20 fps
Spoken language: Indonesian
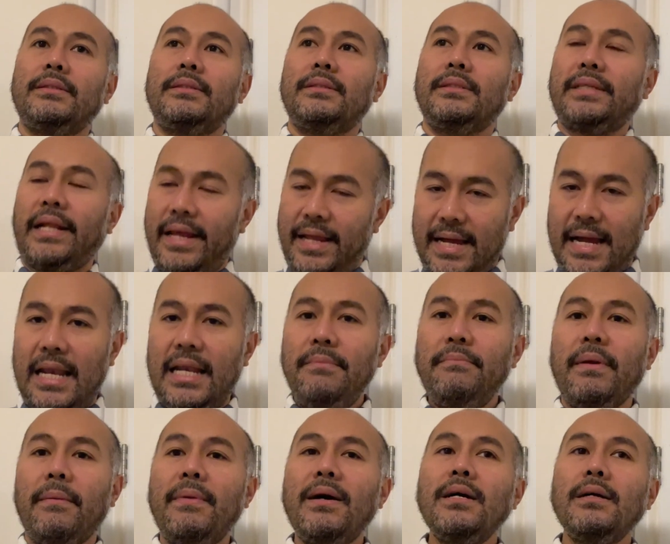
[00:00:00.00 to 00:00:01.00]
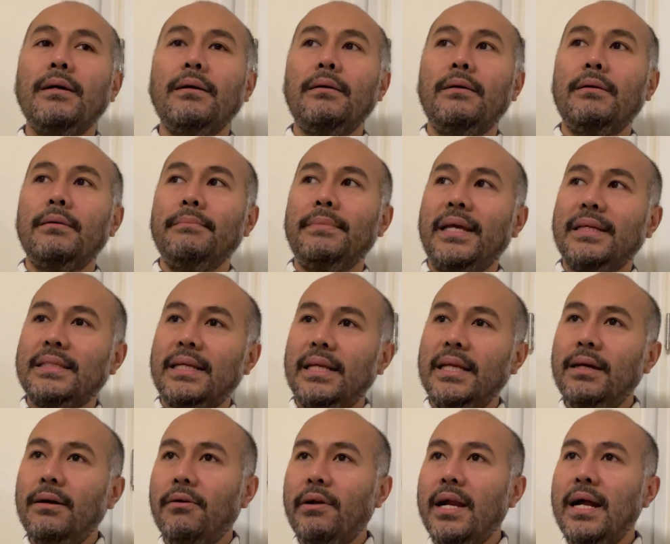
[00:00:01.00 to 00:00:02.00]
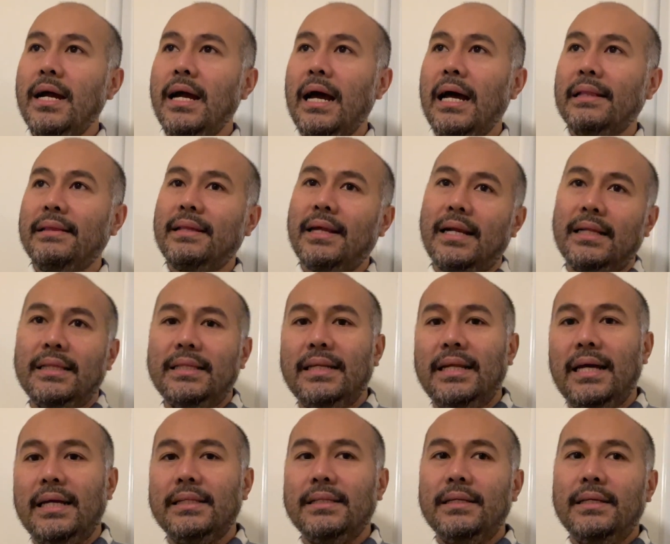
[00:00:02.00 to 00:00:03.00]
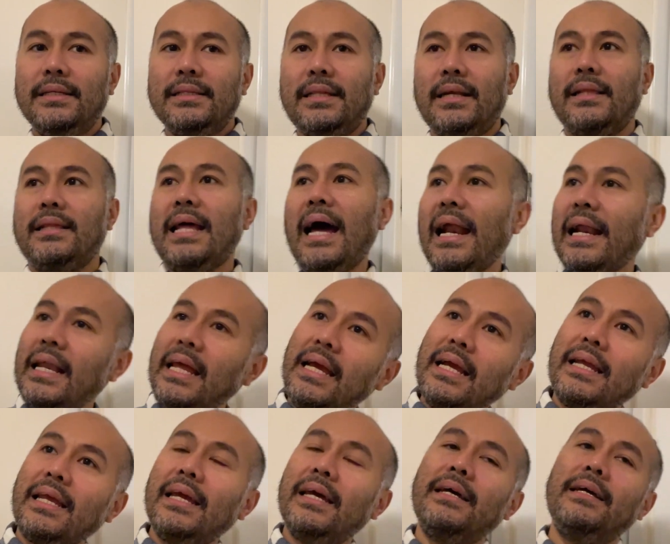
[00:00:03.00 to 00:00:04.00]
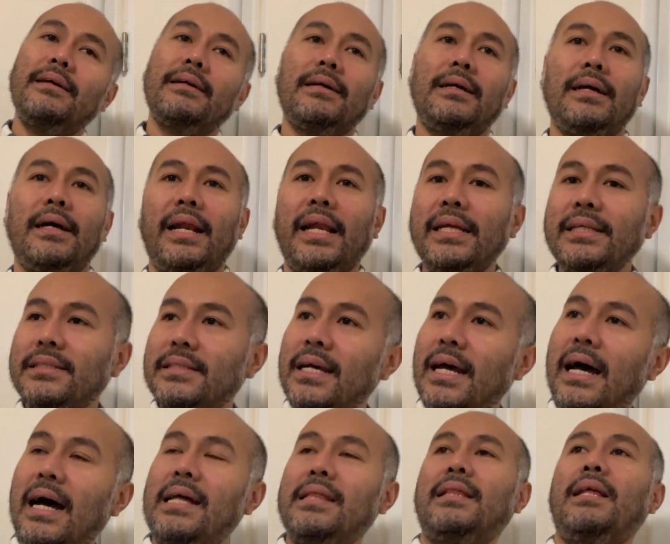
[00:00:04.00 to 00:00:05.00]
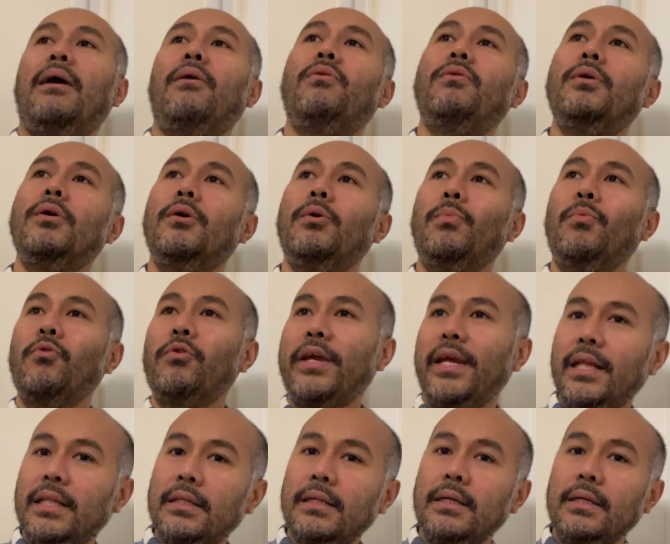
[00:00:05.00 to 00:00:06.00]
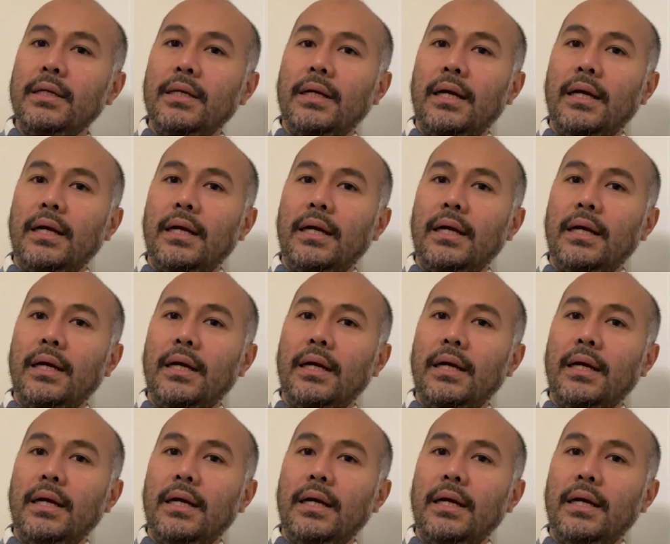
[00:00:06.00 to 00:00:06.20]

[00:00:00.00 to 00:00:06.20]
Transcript: seringkali memang biasanya orang antara tidak tertarik ya ke gereja atau mungkin